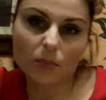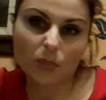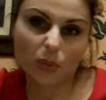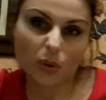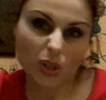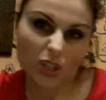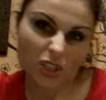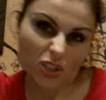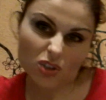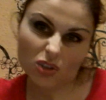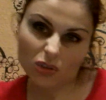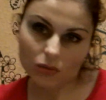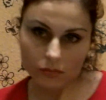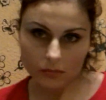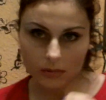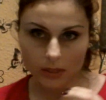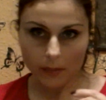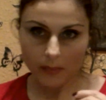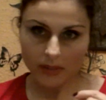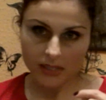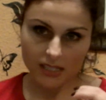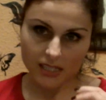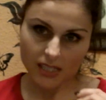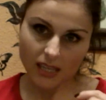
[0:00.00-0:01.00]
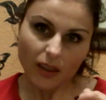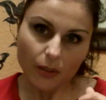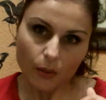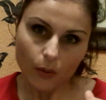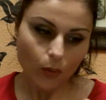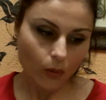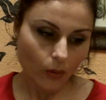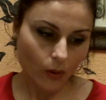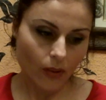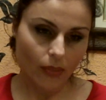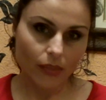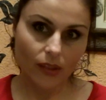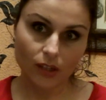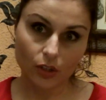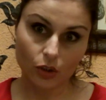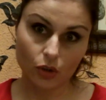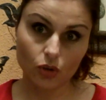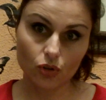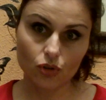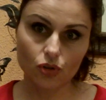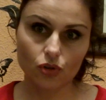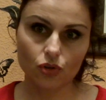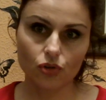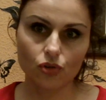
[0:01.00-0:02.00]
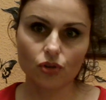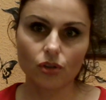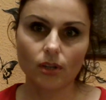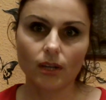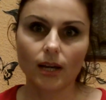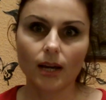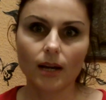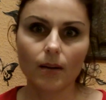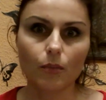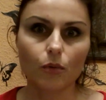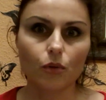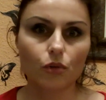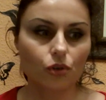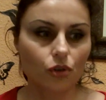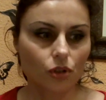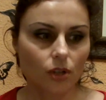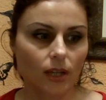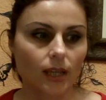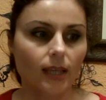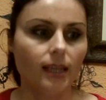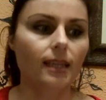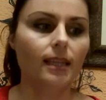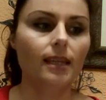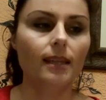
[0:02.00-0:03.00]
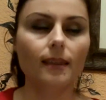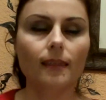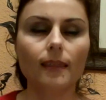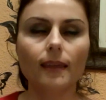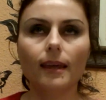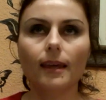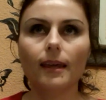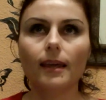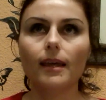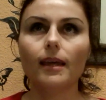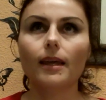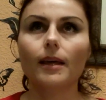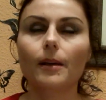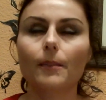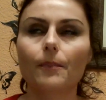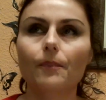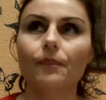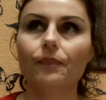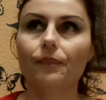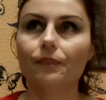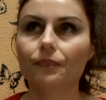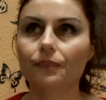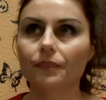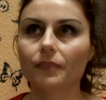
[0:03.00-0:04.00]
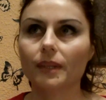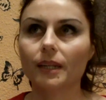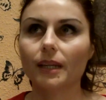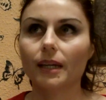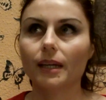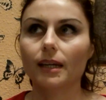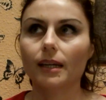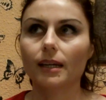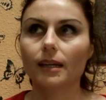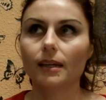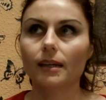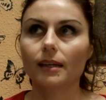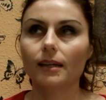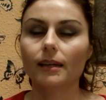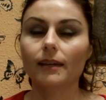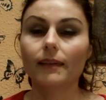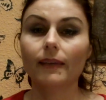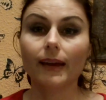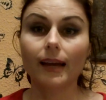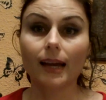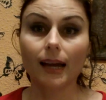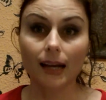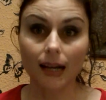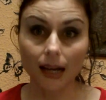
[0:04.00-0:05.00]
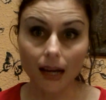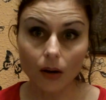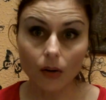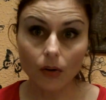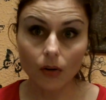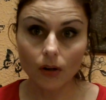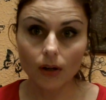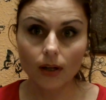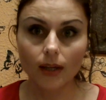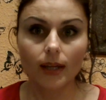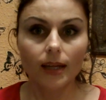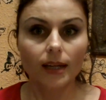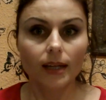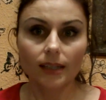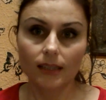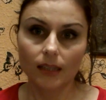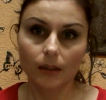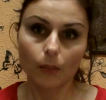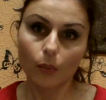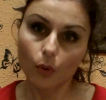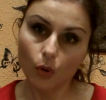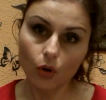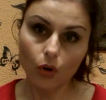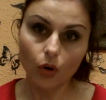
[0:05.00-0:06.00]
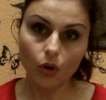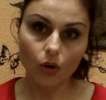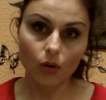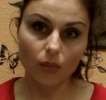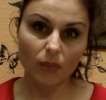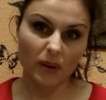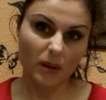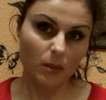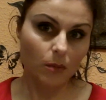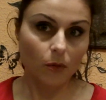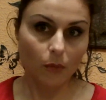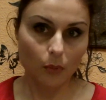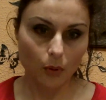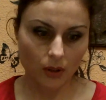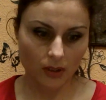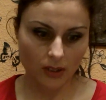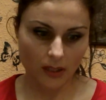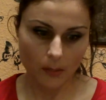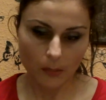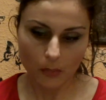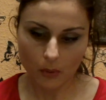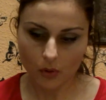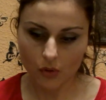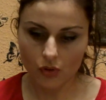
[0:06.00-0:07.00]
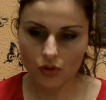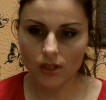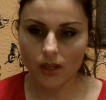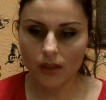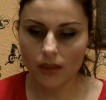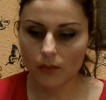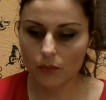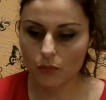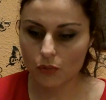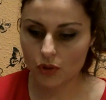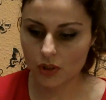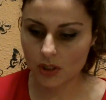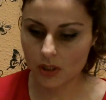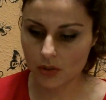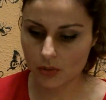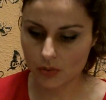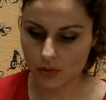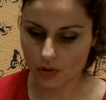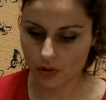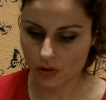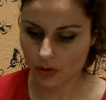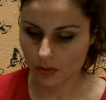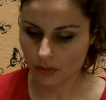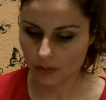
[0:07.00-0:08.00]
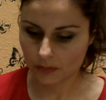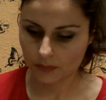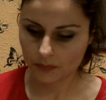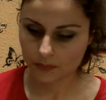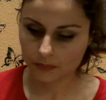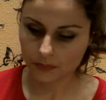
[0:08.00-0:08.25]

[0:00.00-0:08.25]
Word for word: porque son demasiado aceitosos, digamos, y de, y de cacao, que tampoco los compramos porque tampoco nos hacen mucha ilusión.